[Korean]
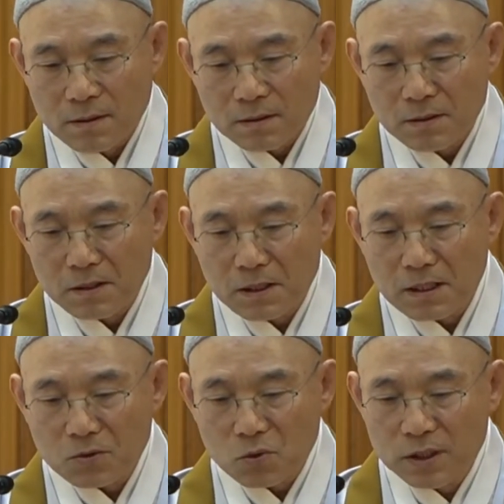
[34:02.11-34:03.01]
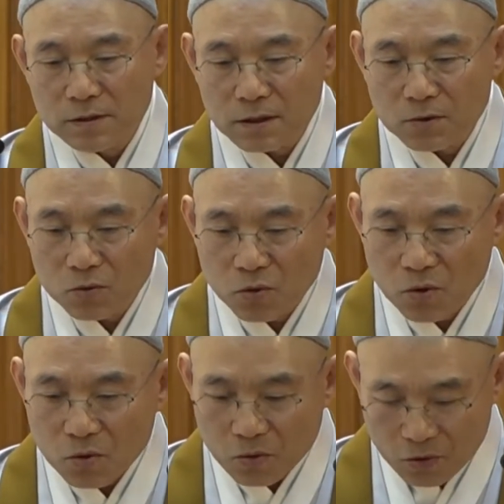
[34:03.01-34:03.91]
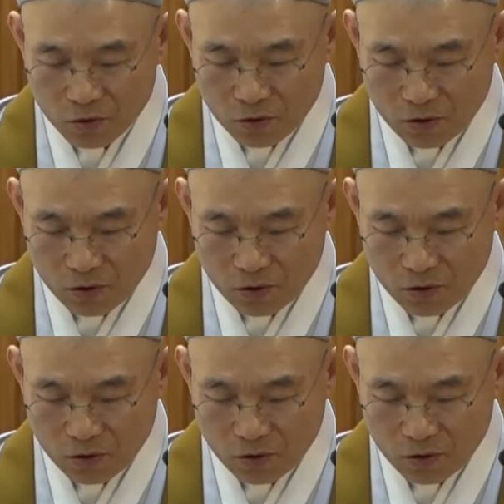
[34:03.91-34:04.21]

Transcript: 그런데 이제 또 그것도